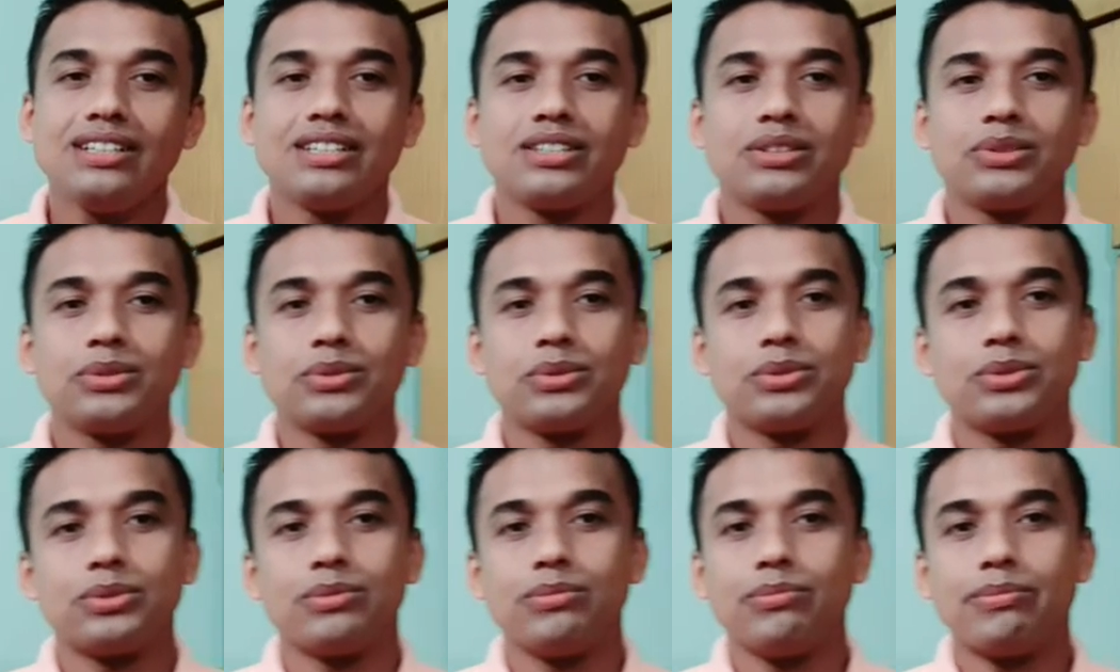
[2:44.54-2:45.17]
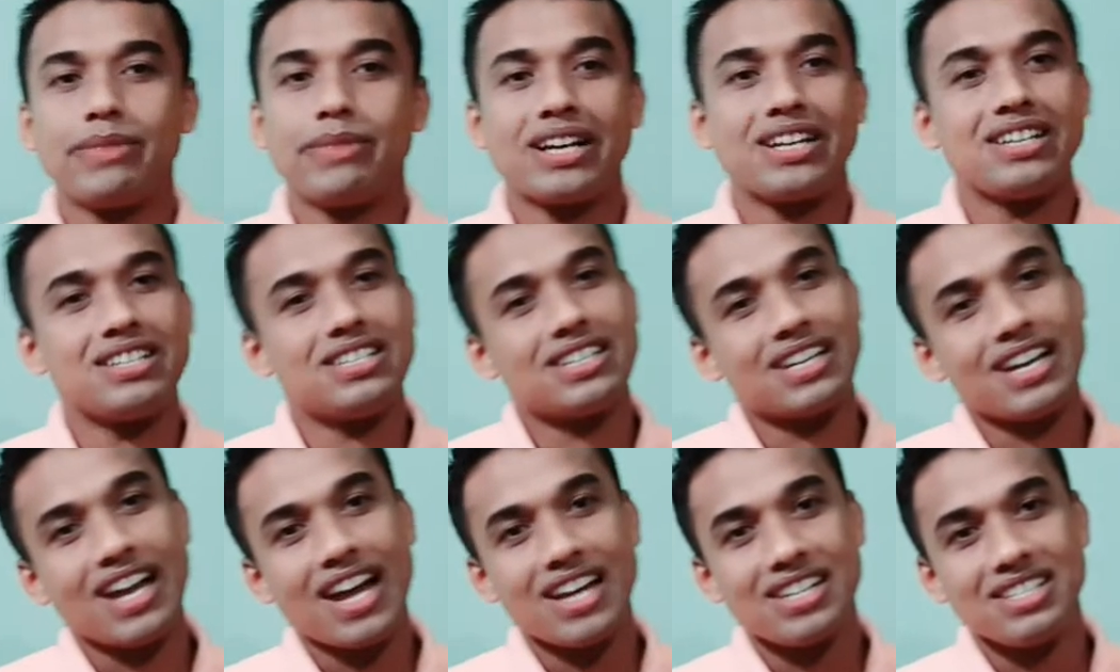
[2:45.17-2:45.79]
তো বাকিটা
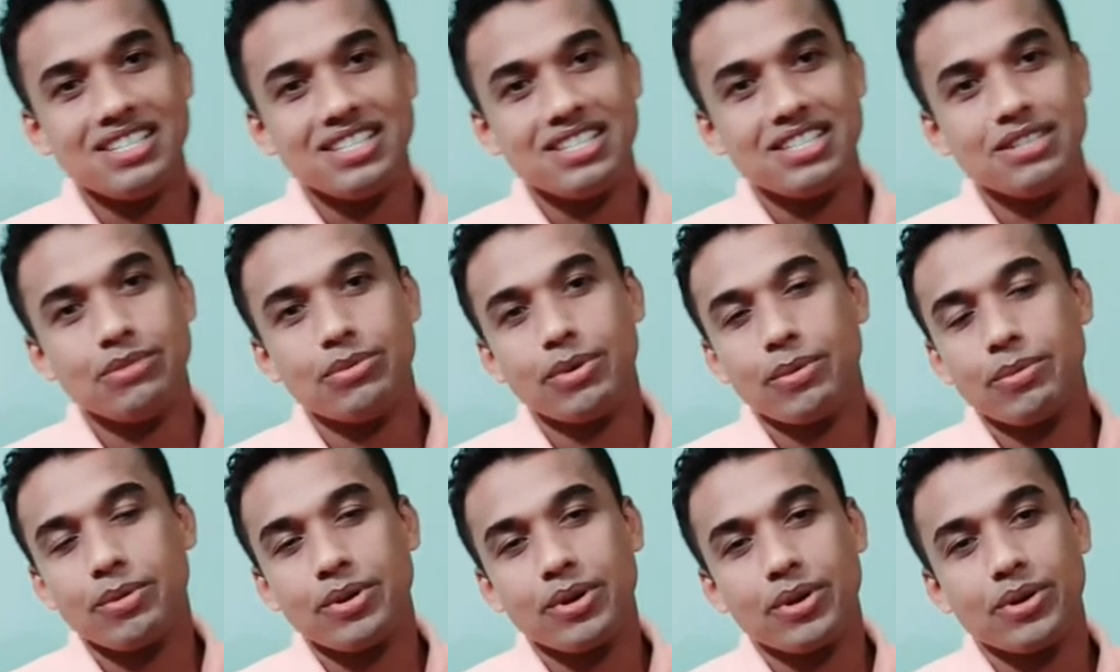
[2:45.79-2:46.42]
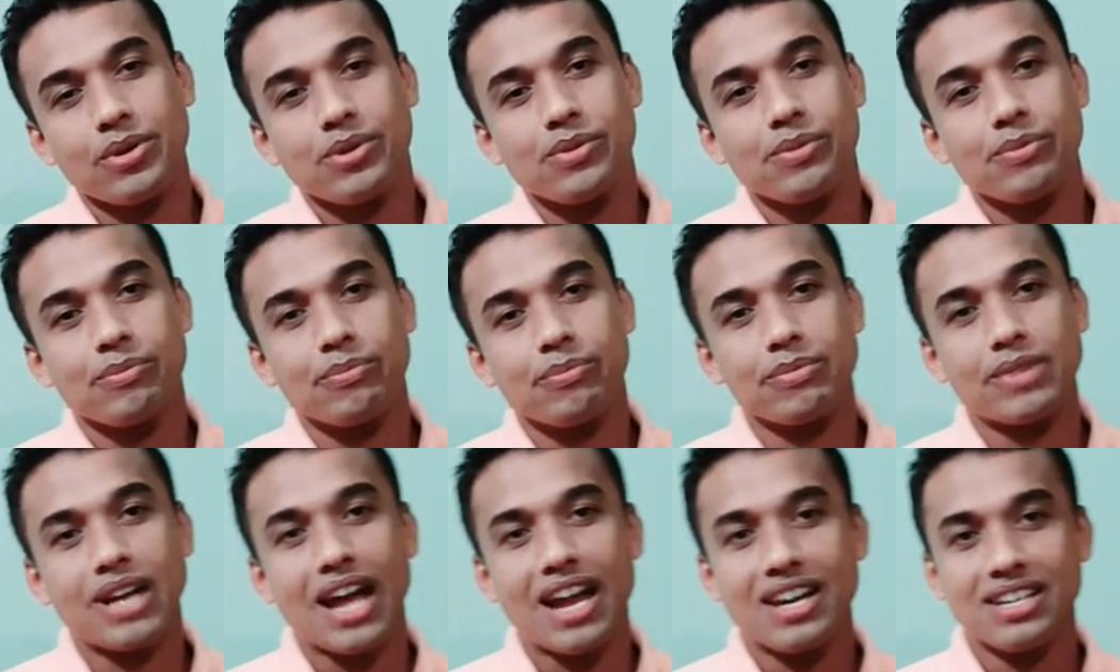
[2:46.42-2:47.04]
খাঁটি কীভাবে
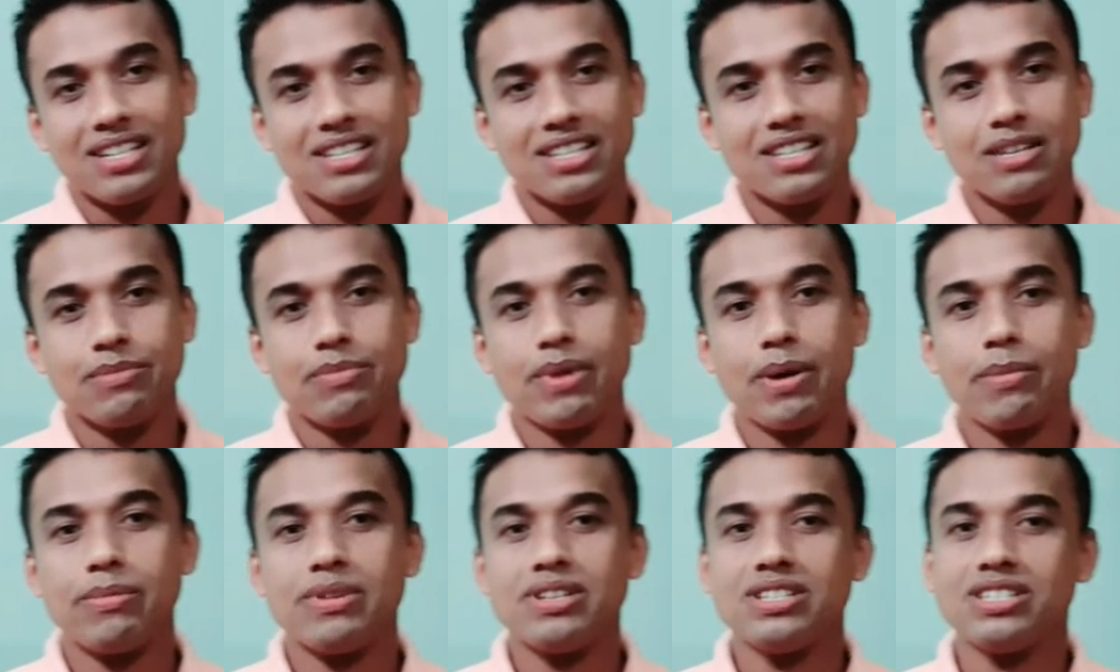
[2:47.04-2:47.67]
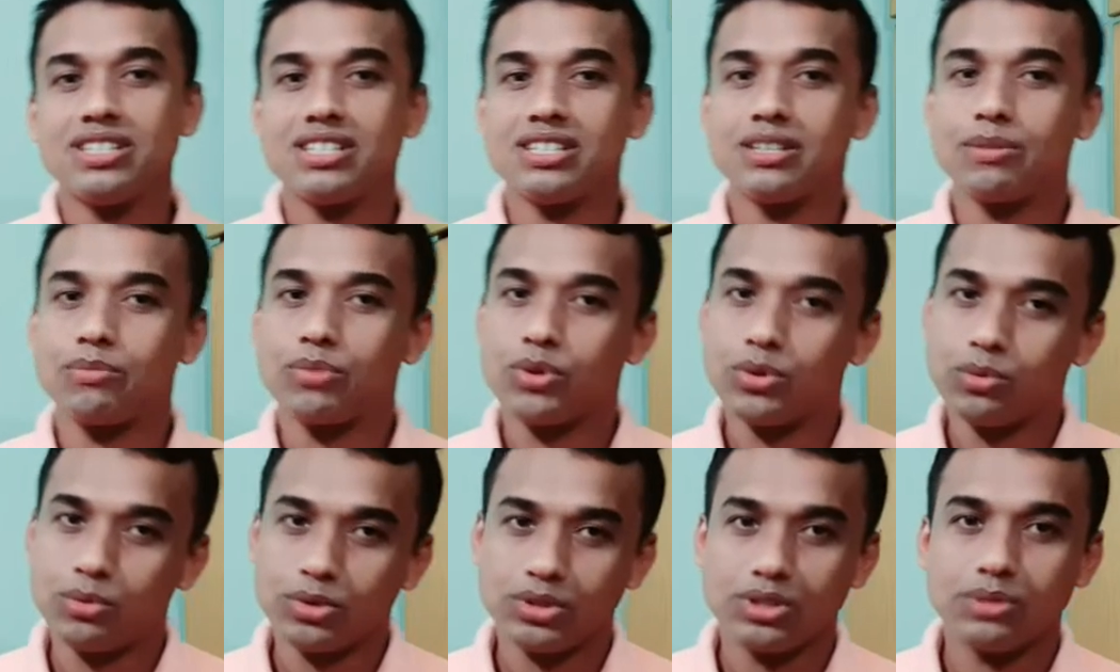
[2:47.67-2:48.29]
খাঁটি গিয়ে পাবেন সেটা
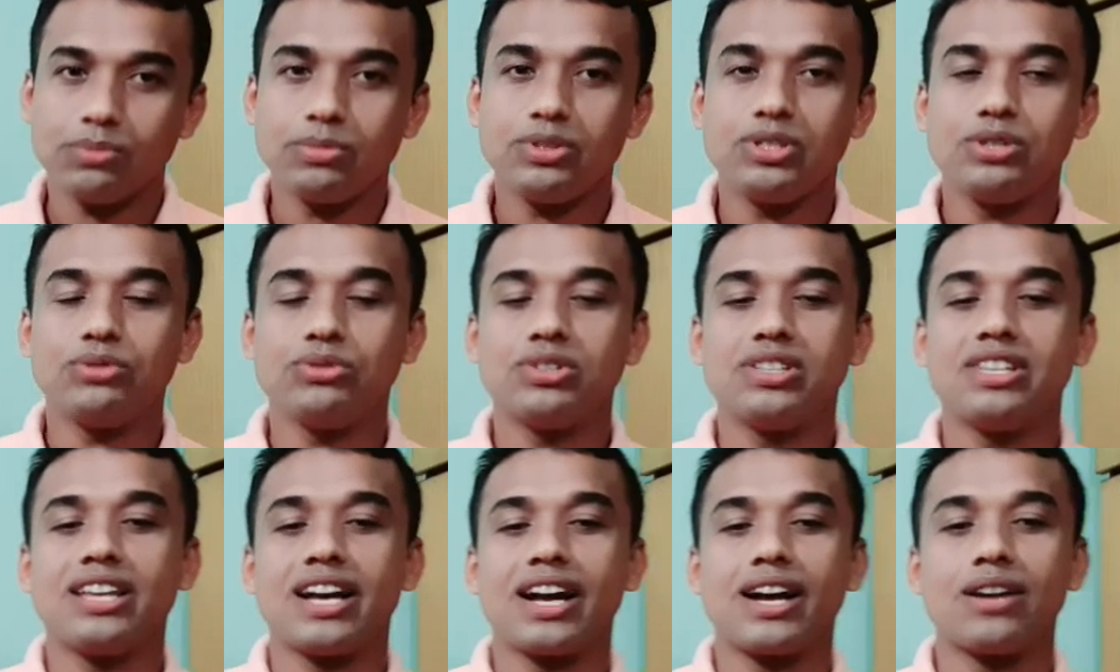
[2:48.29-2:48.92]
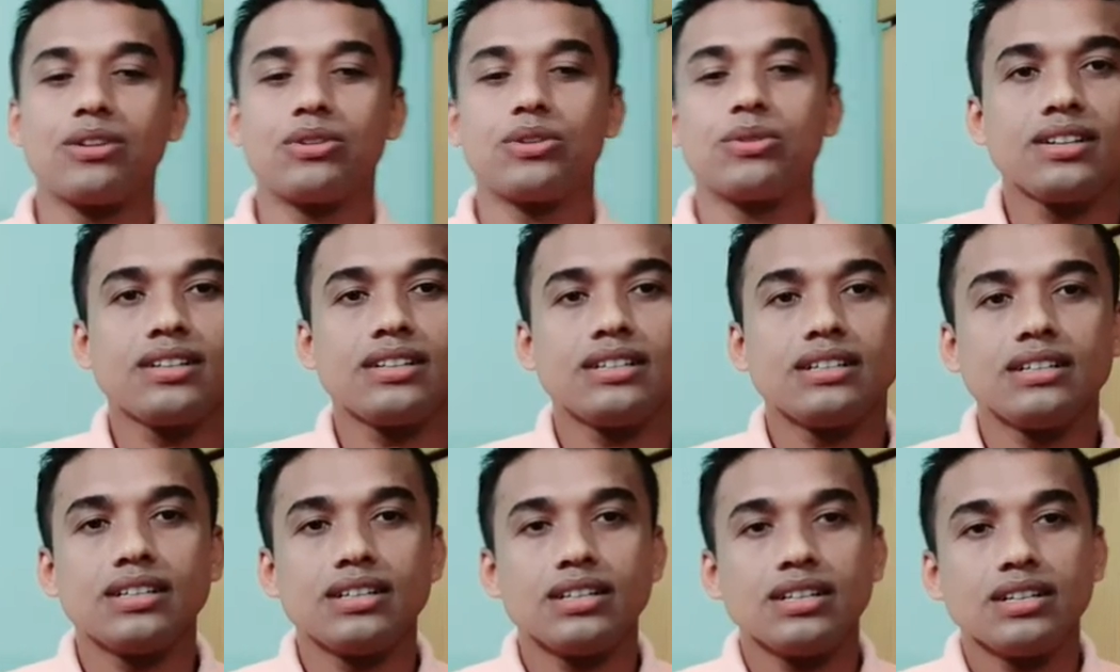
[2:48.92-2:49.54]
পরবর্তী ভিডিওতে দেখানো হবে
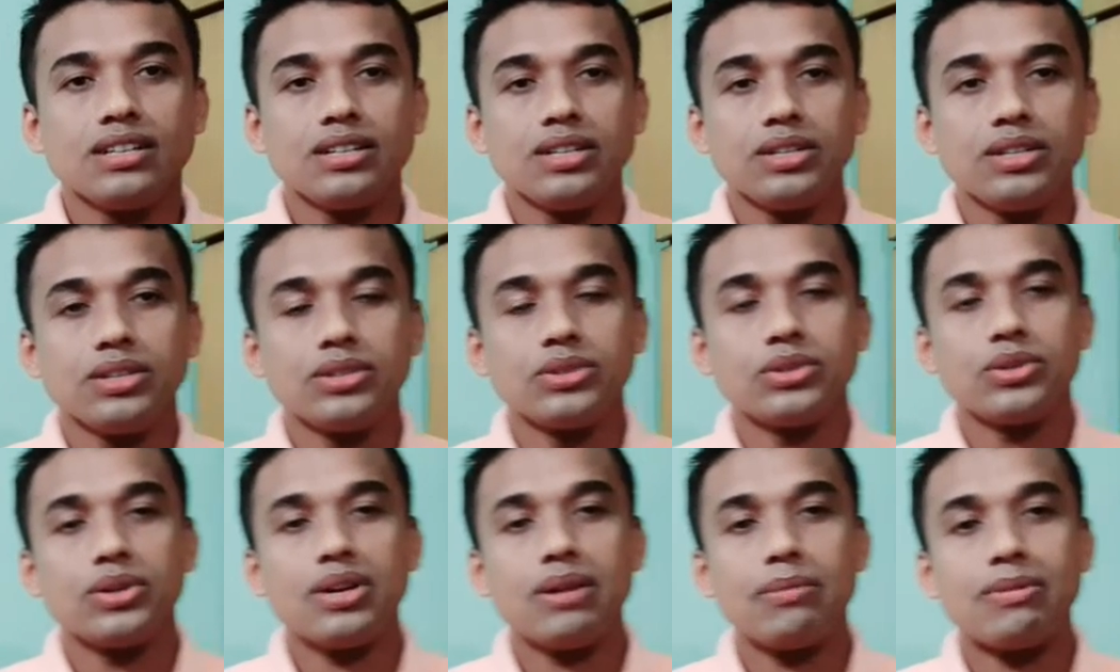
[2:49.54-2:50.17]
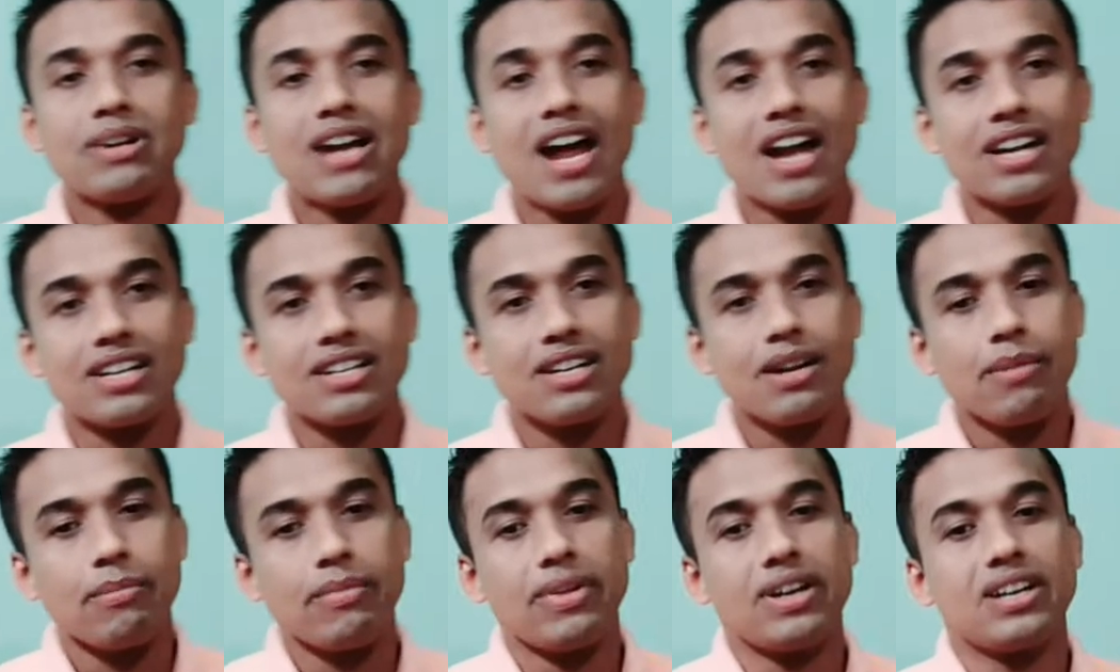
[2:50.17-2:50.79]
তো এবার আট
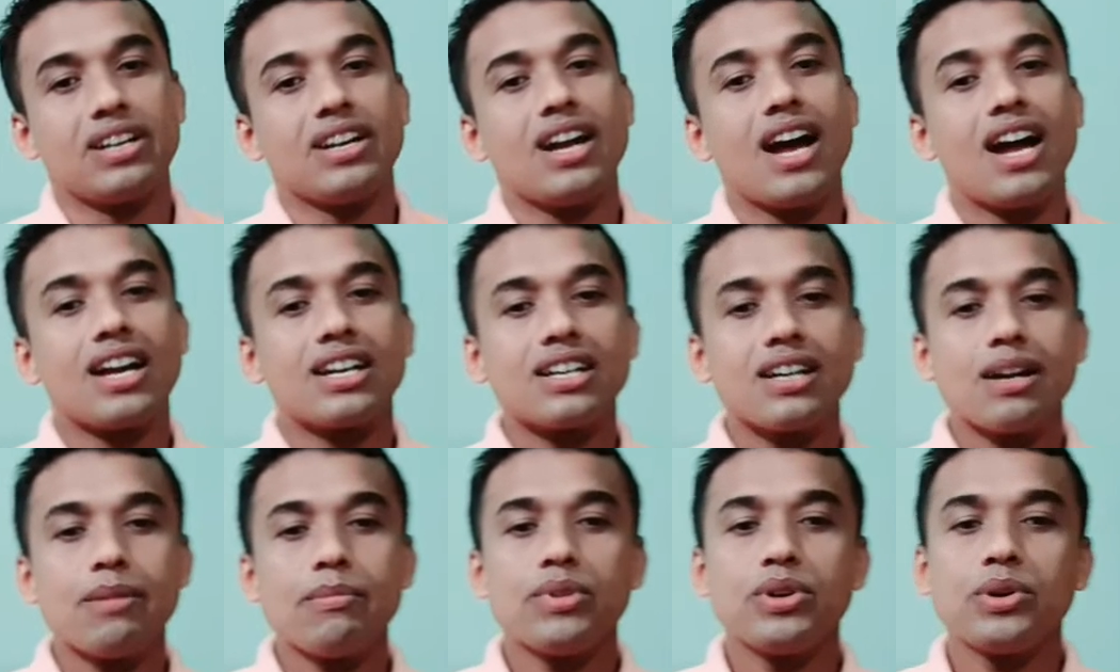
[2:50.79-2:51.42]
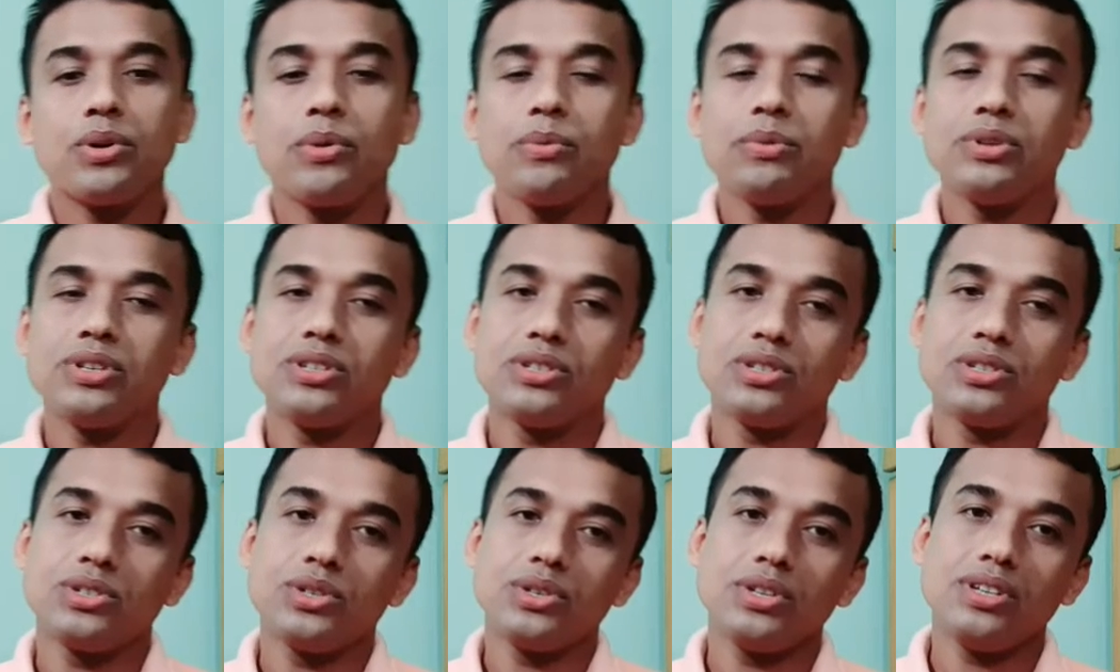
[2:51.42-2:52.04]
নাম্বারে আট নাম্বারে
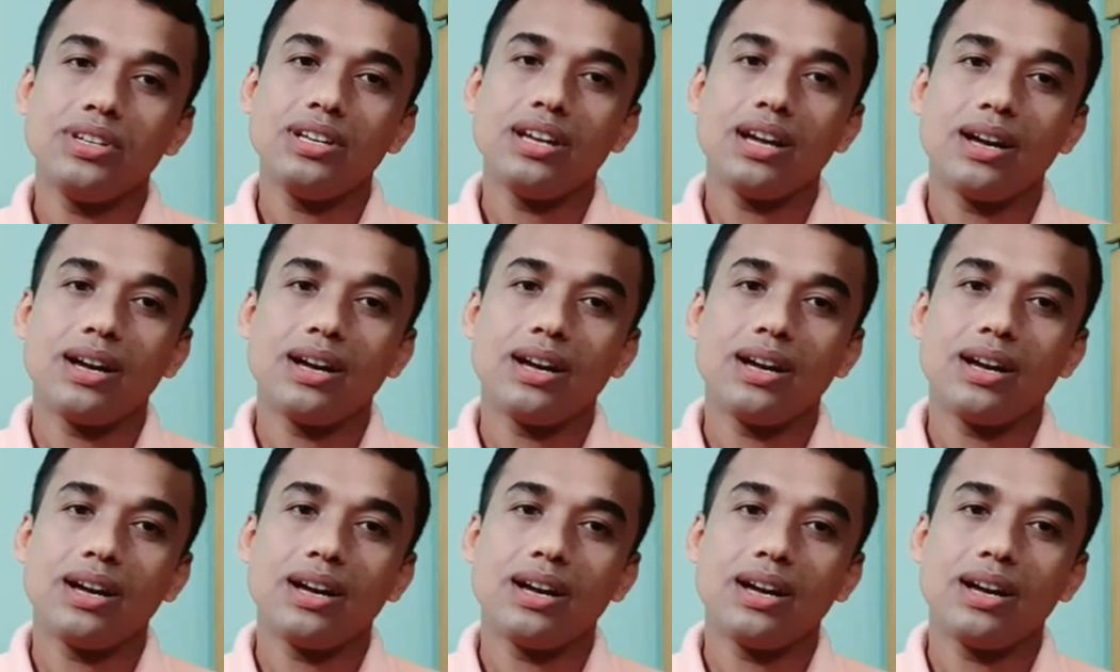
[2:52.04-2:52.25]
অবশ্যই